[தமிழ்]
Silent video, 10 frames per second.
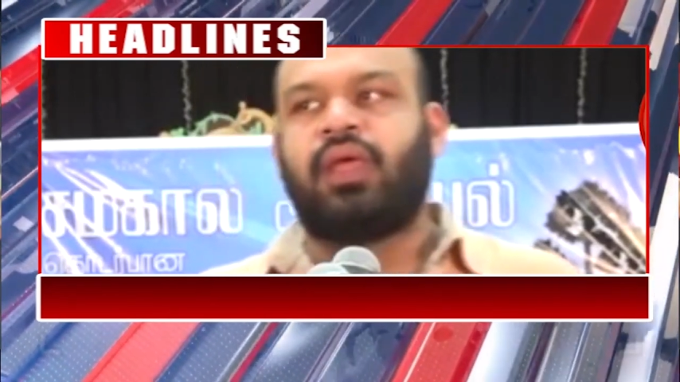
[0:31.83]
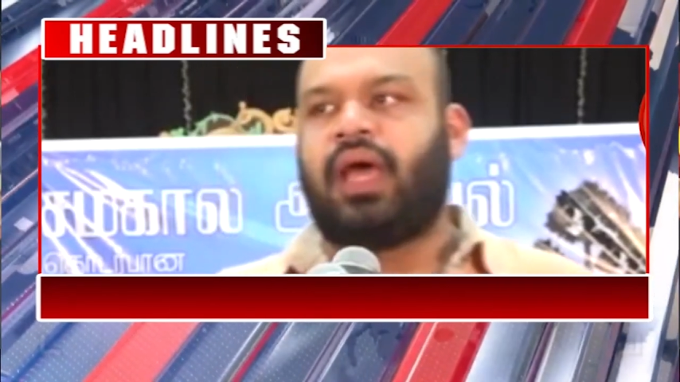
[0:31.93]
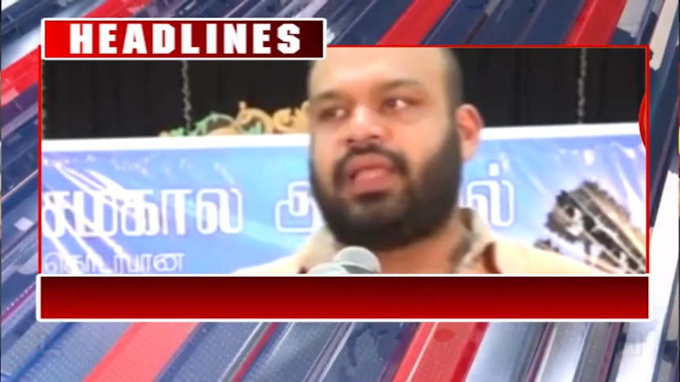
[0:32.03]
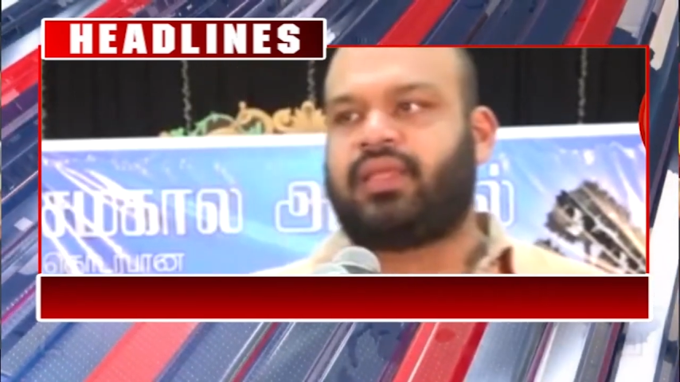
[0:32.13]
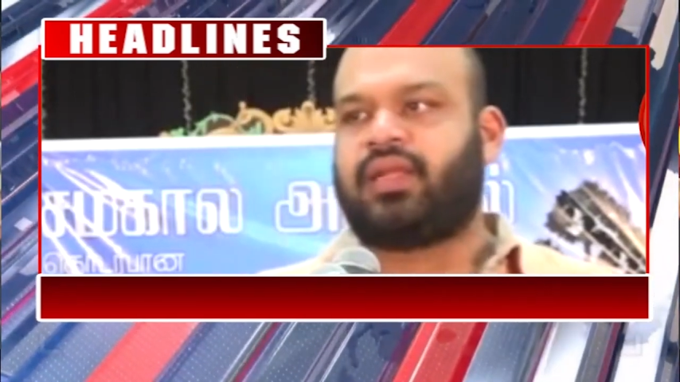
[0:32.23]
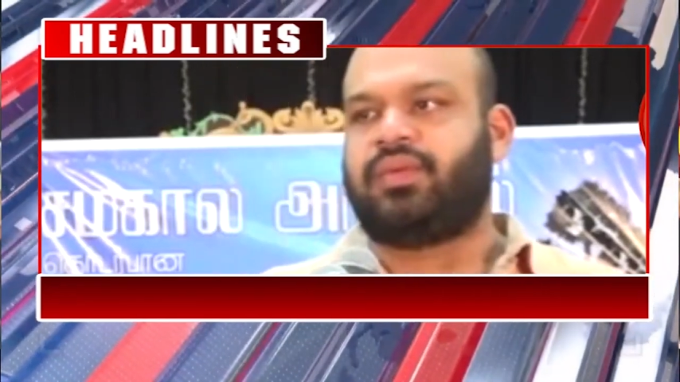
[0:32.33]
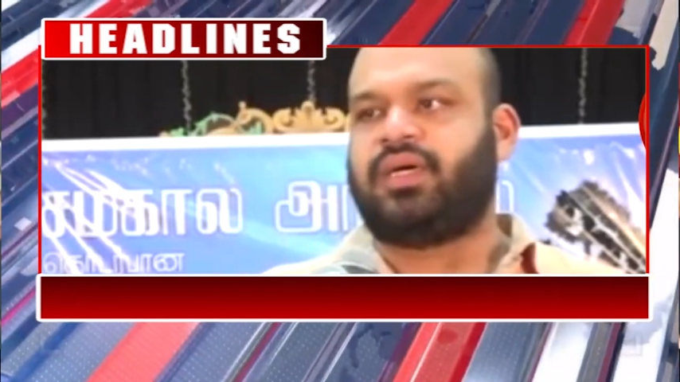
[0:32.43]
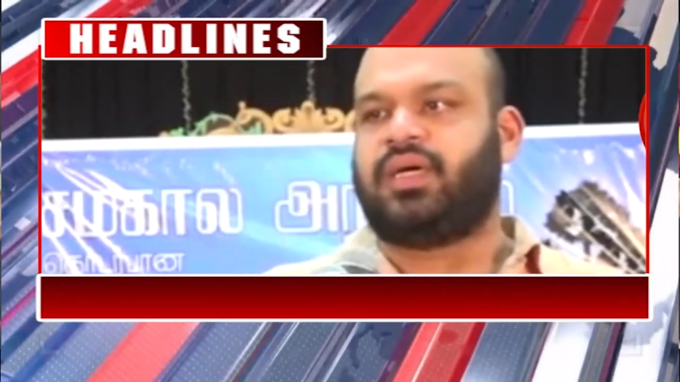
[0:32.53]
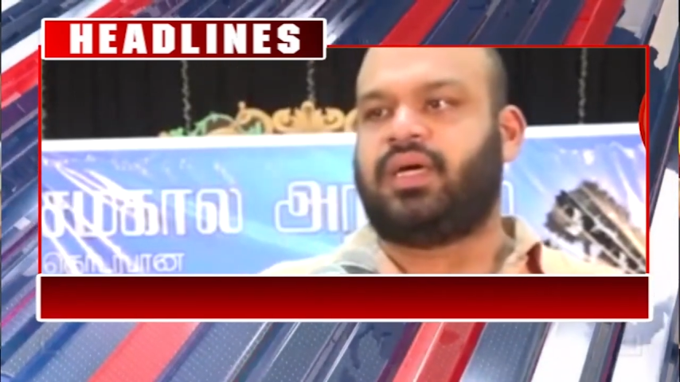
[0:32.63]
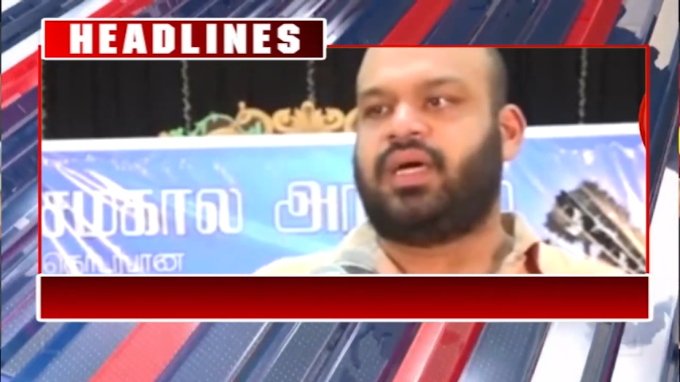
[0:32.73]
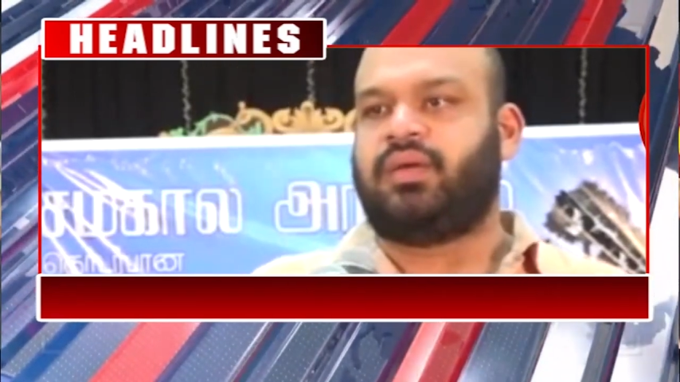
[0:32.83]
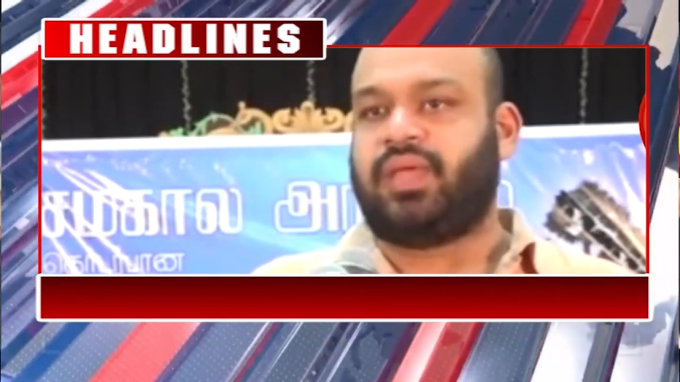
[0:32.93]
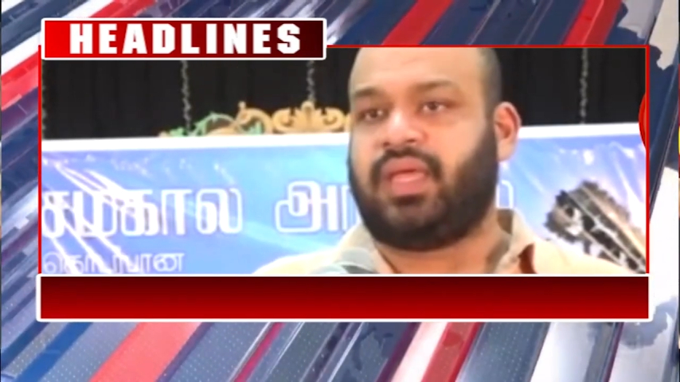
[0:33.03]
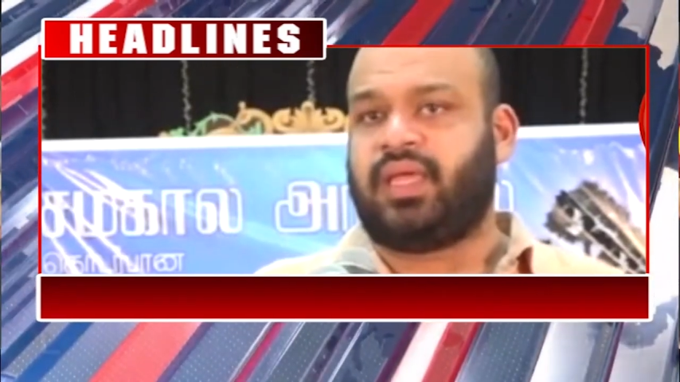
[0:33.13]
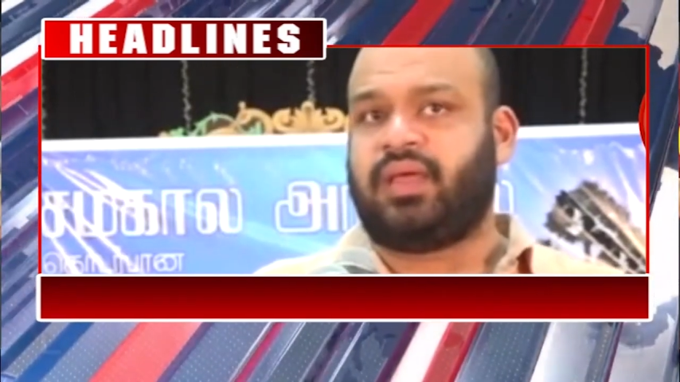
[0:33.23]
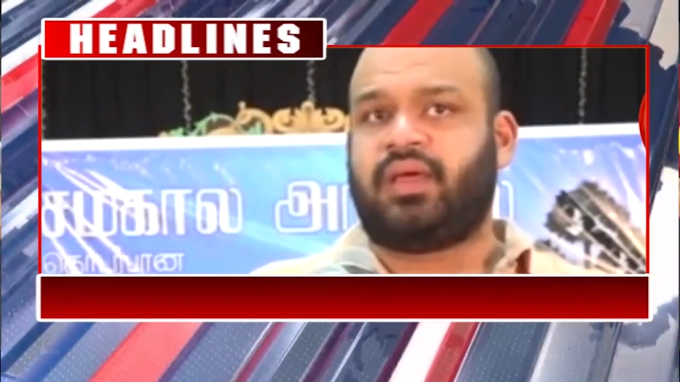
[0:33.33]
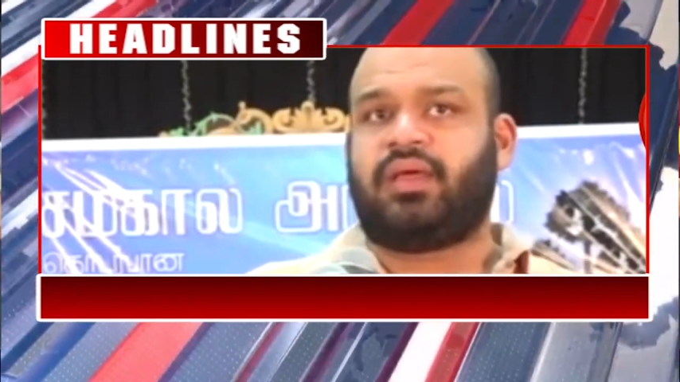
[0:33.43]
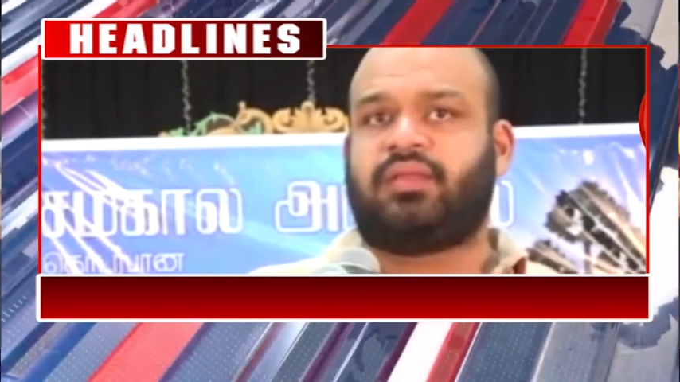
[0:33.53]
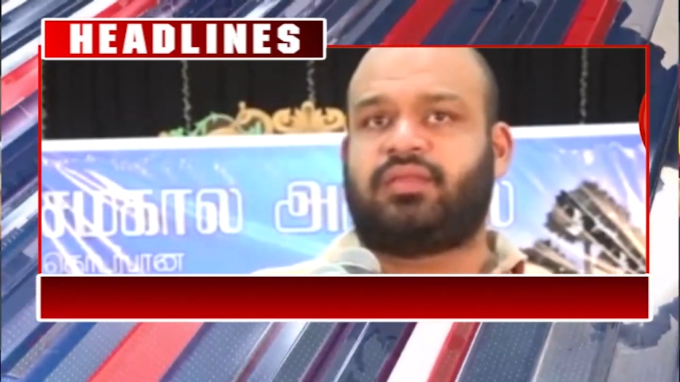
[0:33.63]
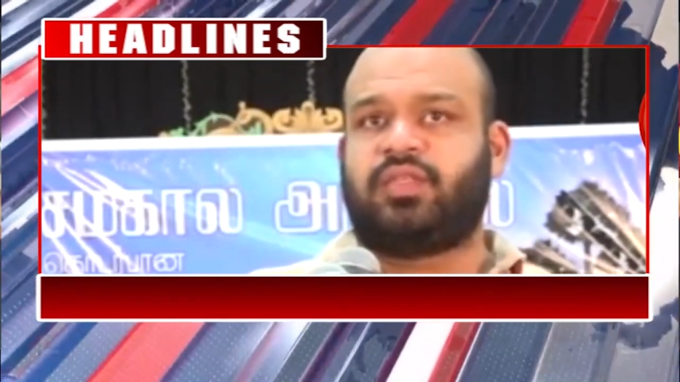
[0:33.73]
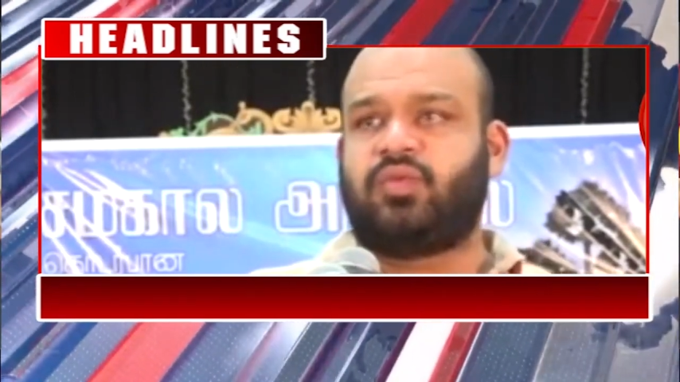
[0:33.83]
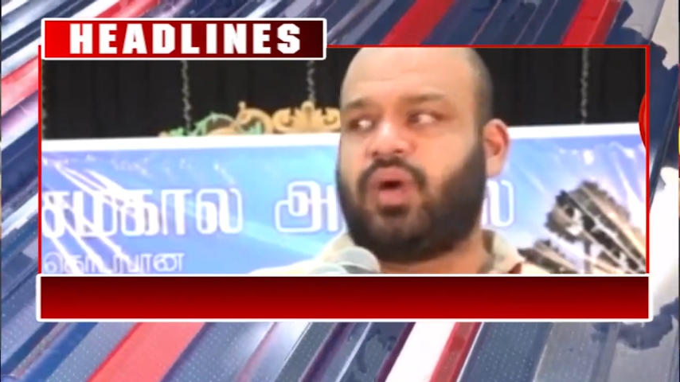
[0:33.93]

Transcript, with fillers: உறுப்பினர் ரசானகியன் தெரிவித்துள்ளார்